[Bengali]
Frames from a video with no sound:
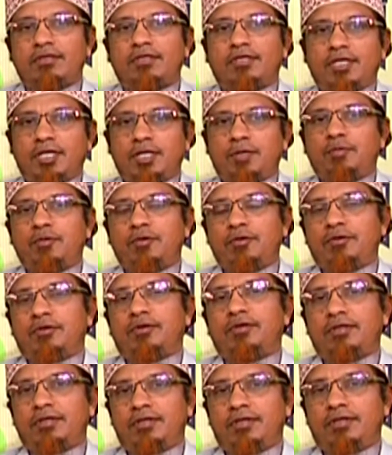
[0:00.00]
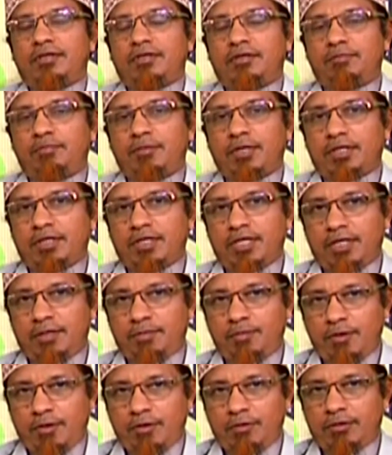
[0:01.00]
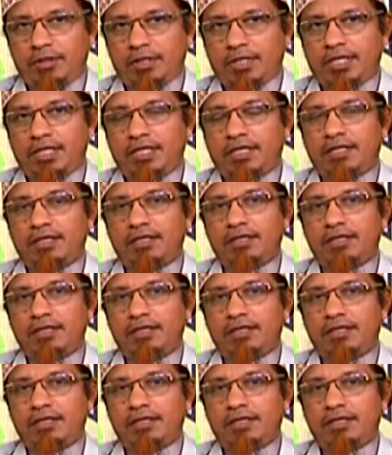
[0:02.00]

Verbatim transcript: তারপর বান্দার পক্ষ থেকে